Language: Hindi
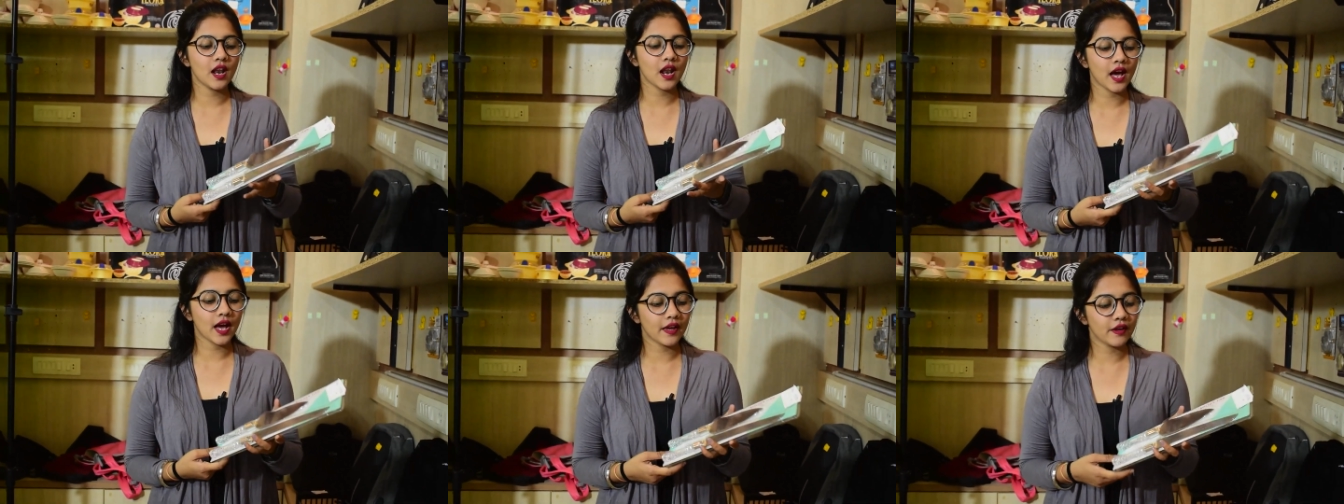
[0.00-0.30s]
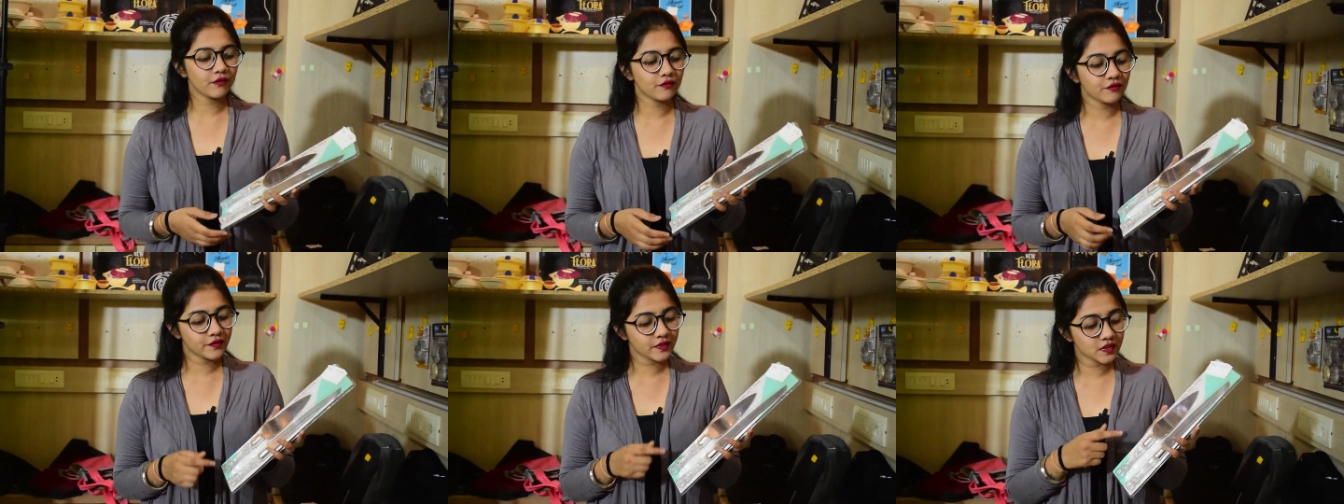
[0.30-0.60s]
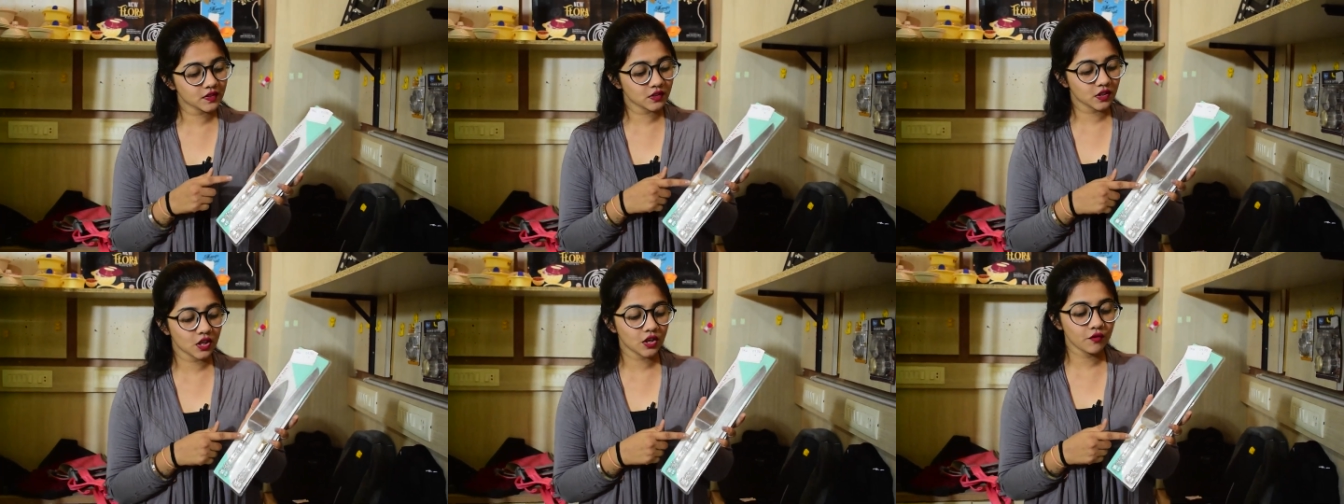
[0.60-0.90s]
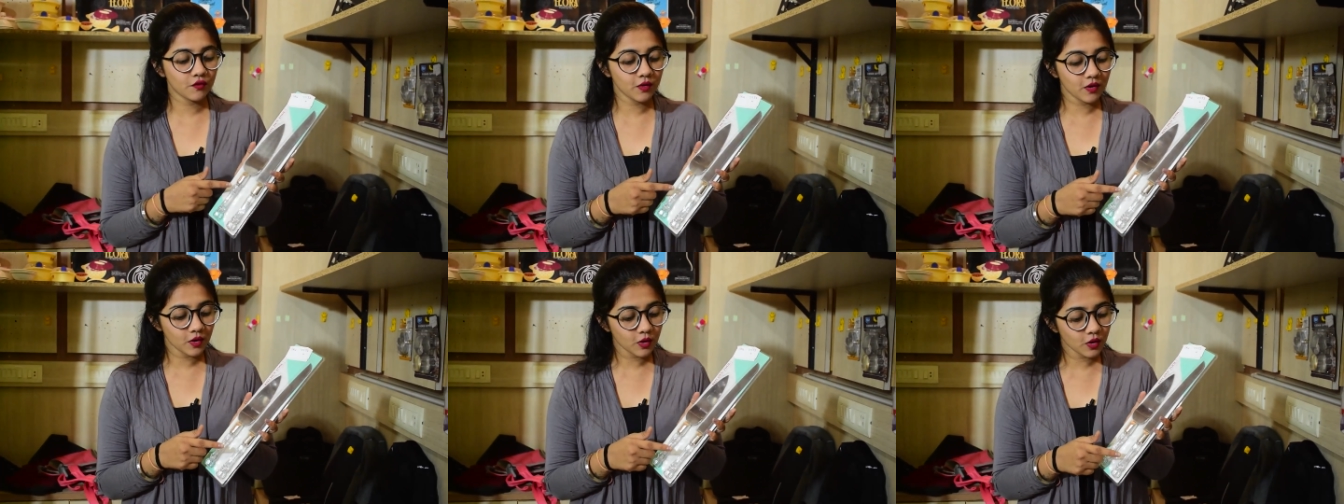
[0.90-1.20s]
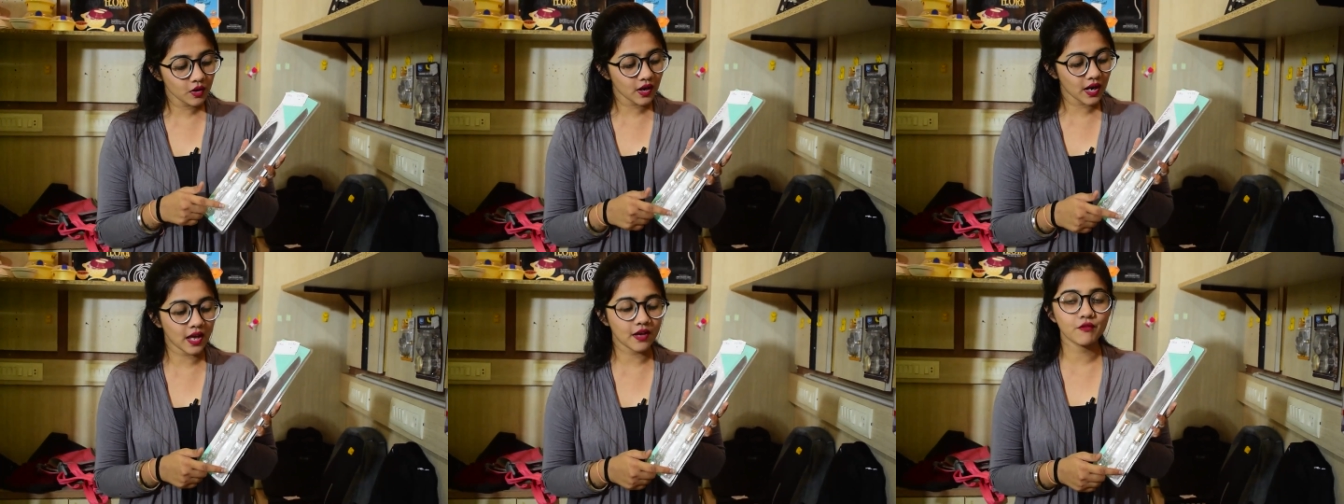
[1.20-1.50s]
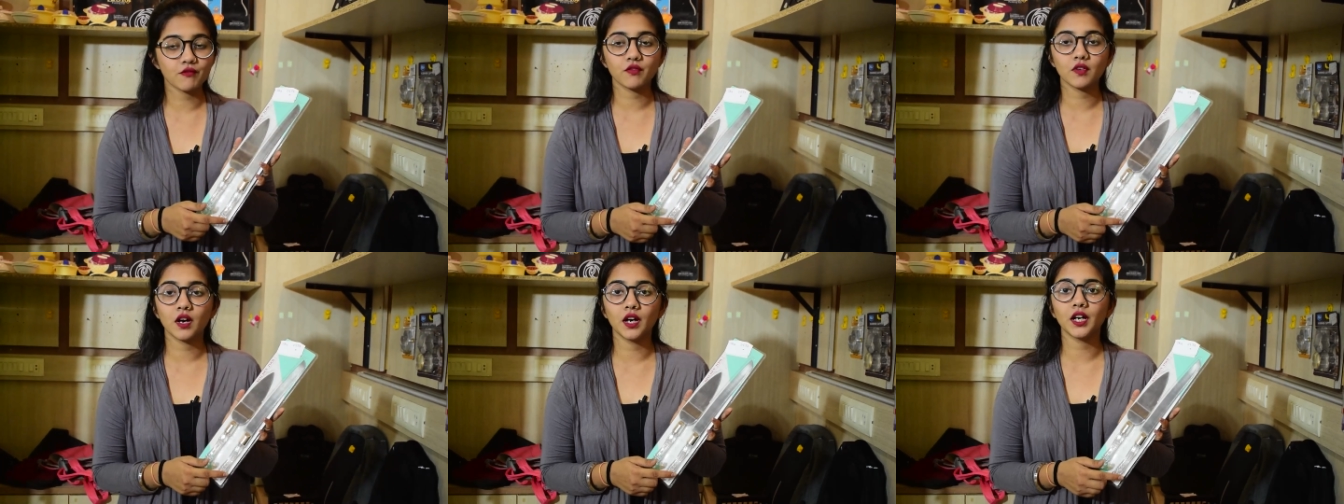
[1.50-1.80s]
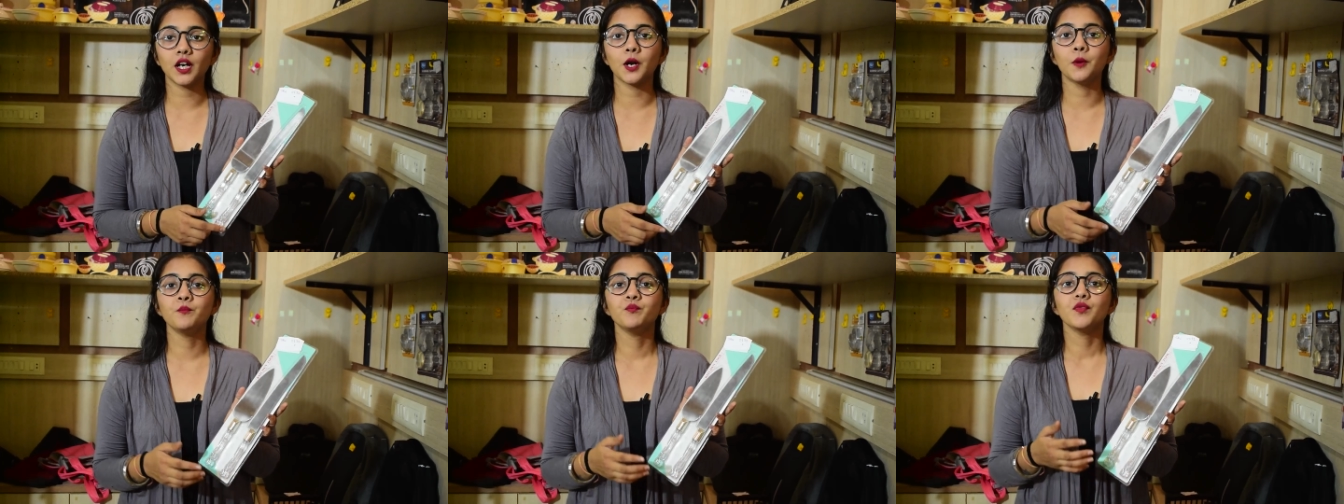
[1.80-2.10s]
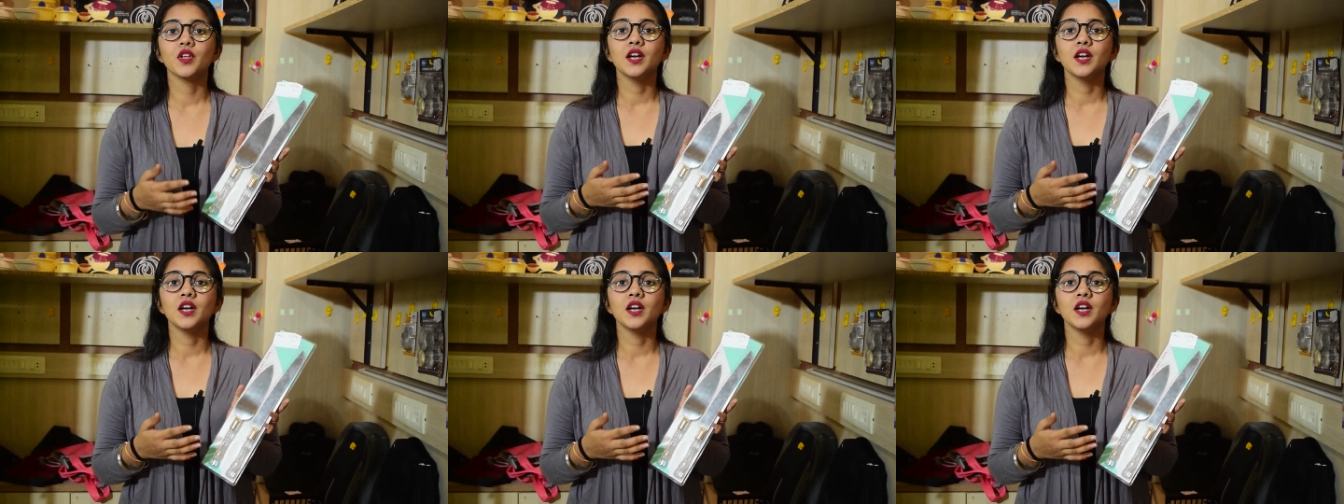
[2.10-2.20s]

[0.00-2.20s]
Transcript: नाइफ सर्वर और नाइफ कटर